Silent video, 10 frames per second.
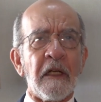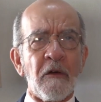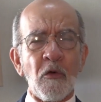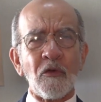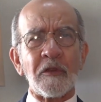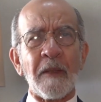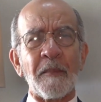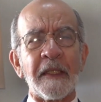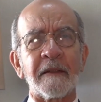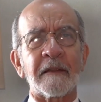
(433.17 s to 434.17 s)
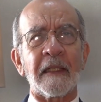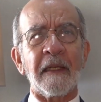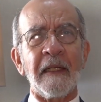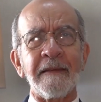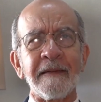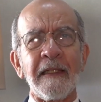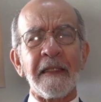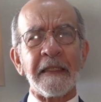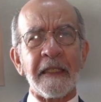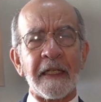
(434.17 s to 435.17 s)
justamente esa
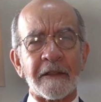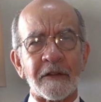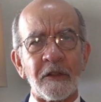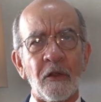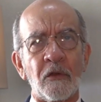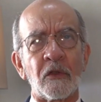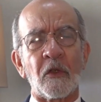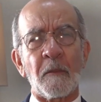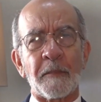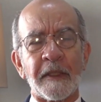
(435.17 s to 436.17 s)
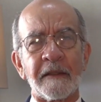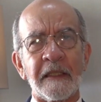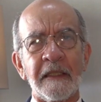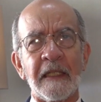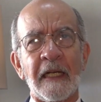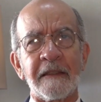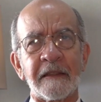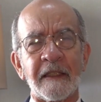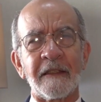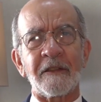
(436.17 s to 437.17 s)
generación comprendida
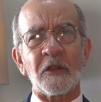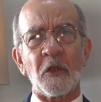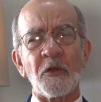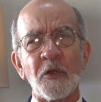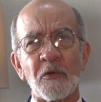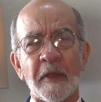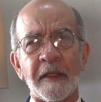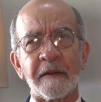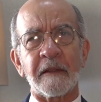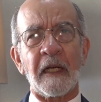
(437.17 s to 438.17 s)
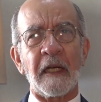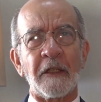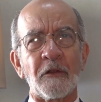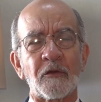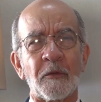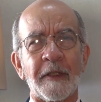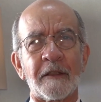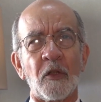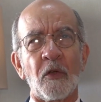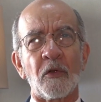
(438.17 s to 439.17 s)
entre 18 y 40 años, sobre
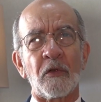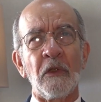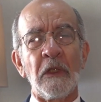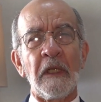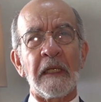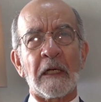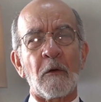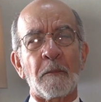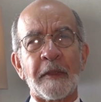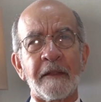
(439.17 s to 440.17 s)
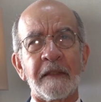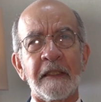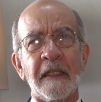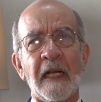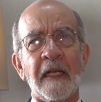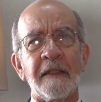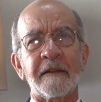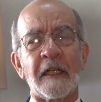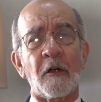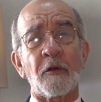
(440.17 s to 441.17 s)
todo la comprendida
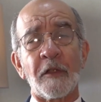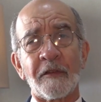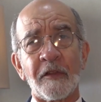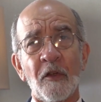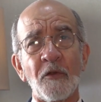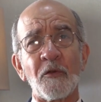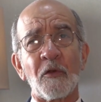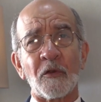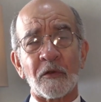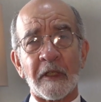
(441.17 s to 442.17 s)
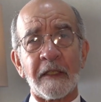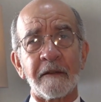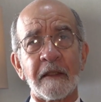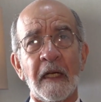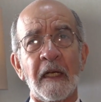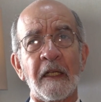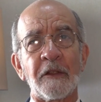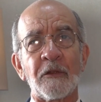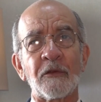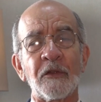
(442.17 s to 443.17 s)
entre los 18 y los 30
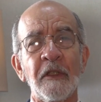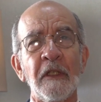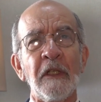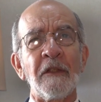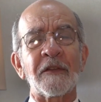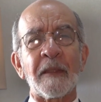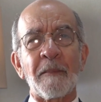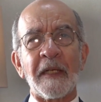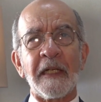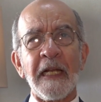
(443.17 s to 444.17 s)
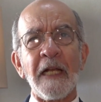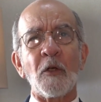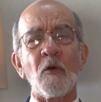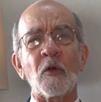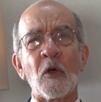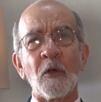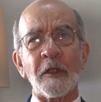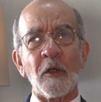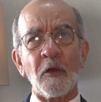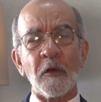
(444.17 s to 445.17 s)
años, se manejan con
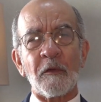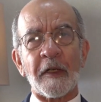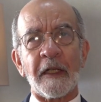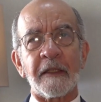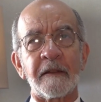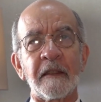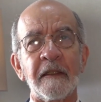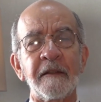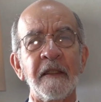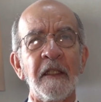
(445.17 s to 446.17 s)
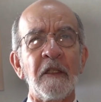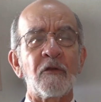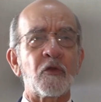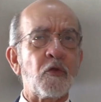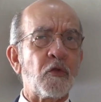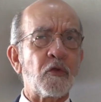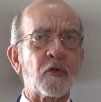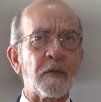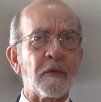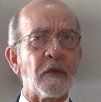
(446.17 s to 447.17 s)
códigos diferentes,
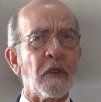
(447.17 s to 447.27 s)
sus,